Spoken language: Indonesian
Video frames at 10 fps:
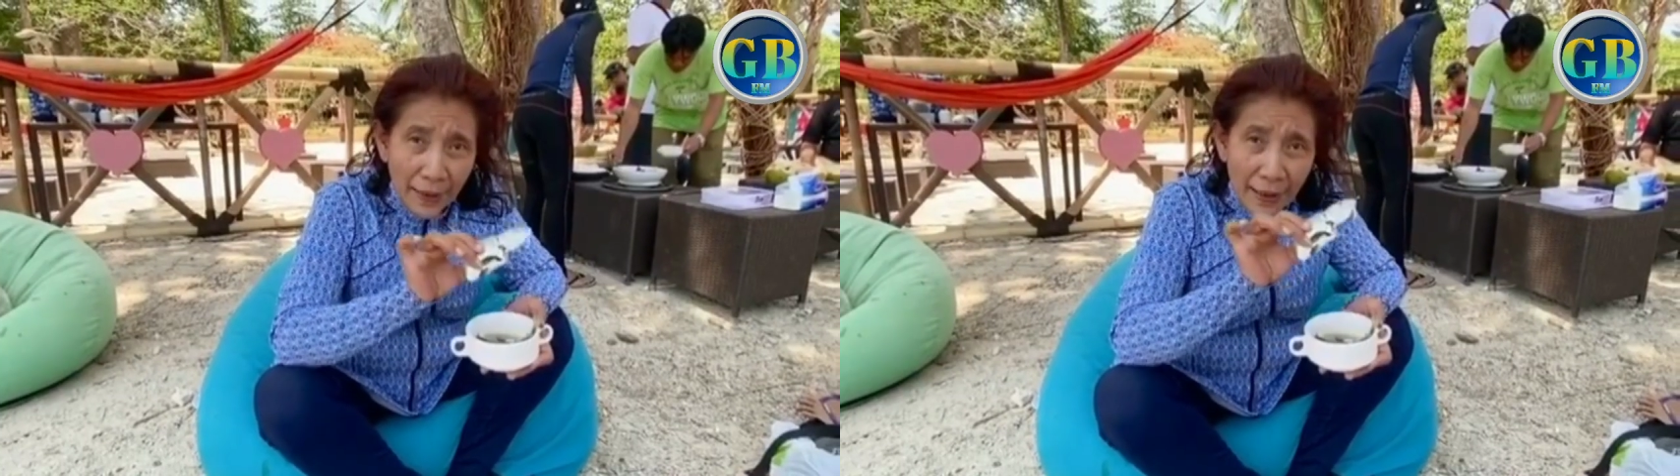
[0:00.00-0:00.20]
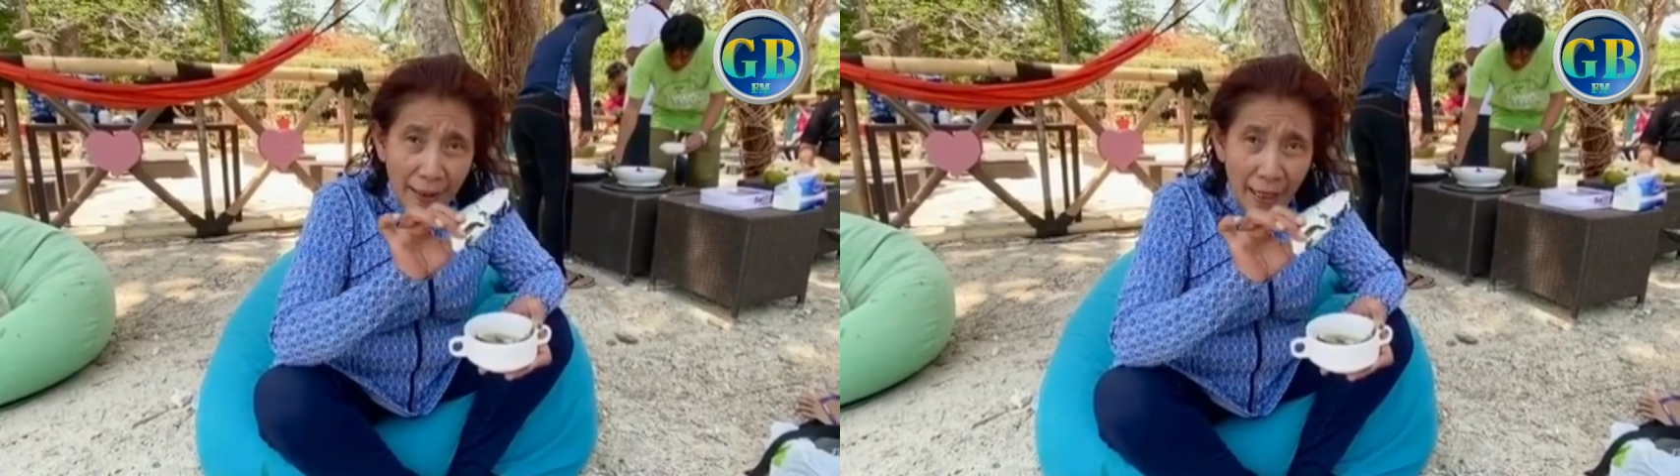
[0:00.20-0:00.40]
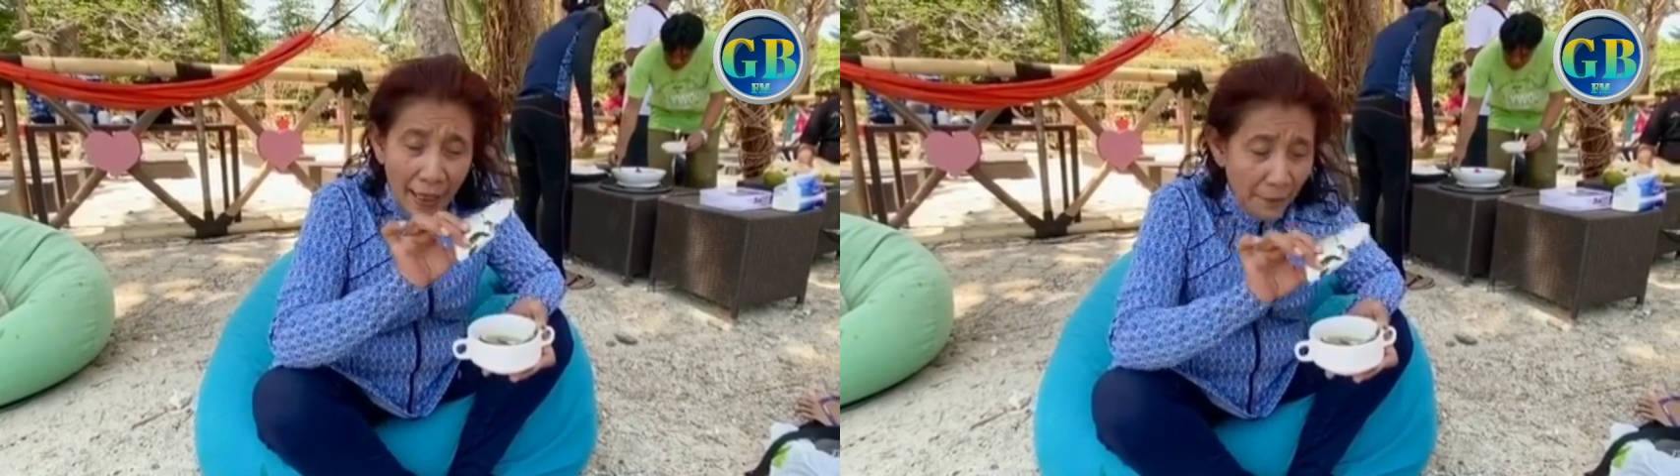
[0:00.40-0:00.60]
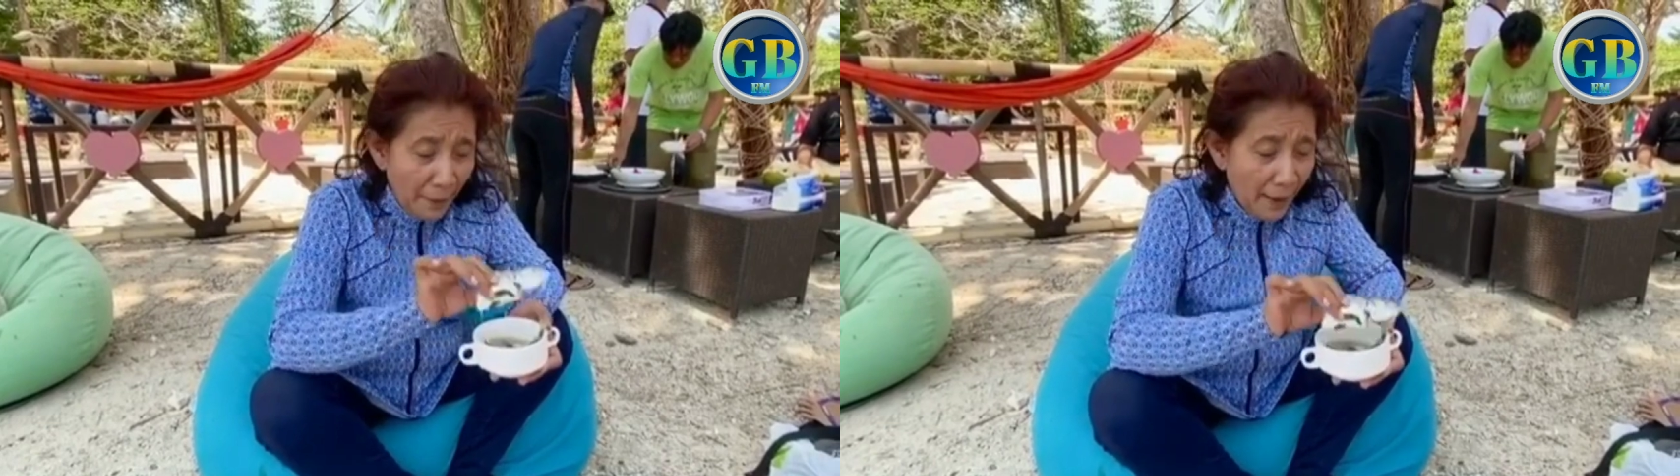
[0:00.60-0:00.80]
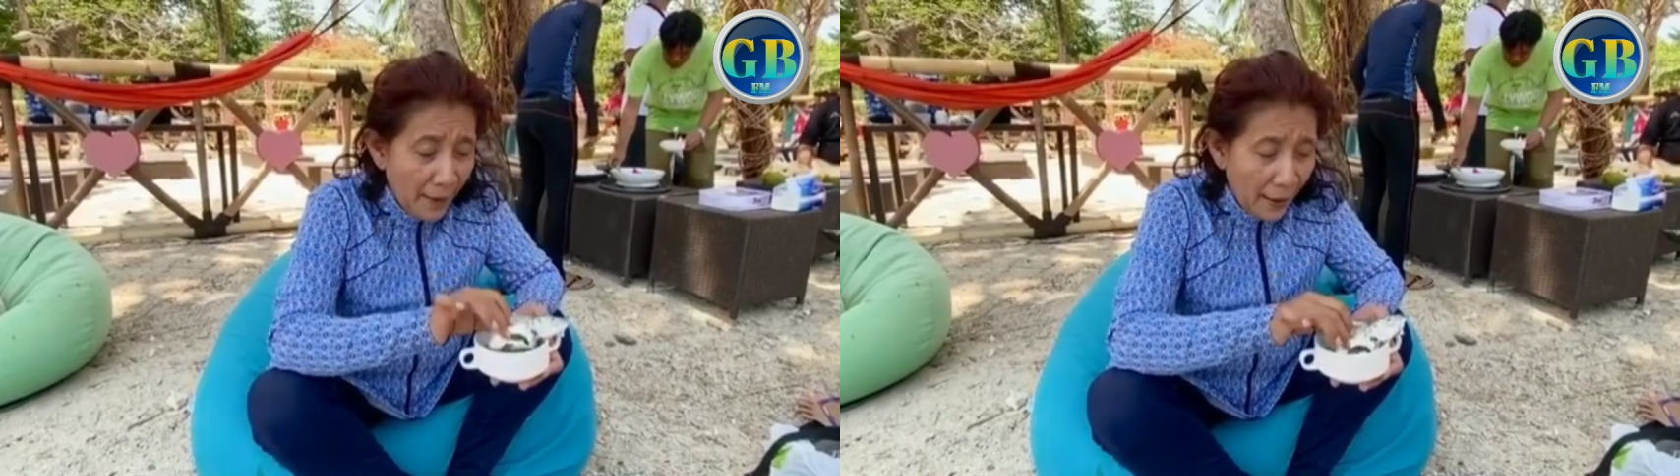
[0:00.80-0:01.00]

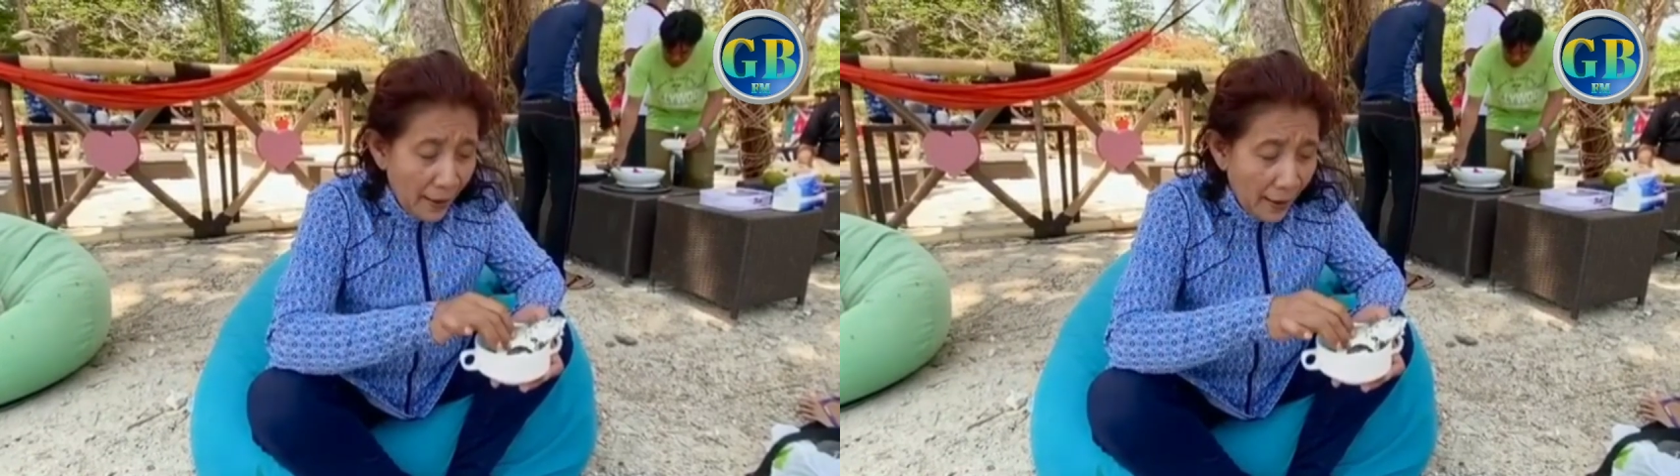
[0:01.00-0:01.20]
diproyeksikan bakal